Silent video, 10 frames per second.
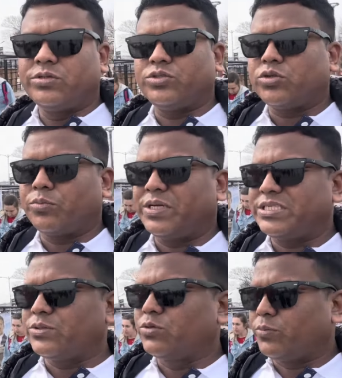যত
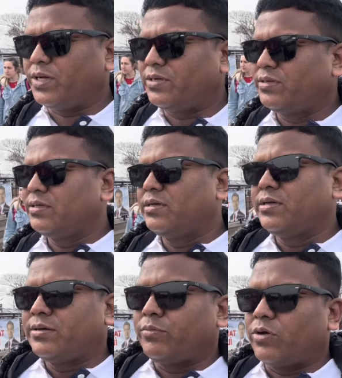বেশি ঘুরবেন
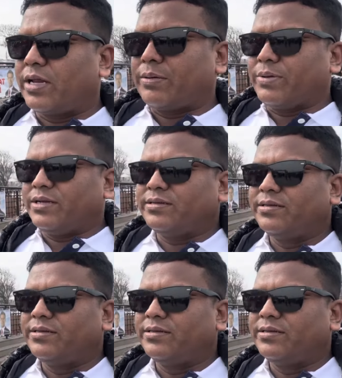মনে রাখবেন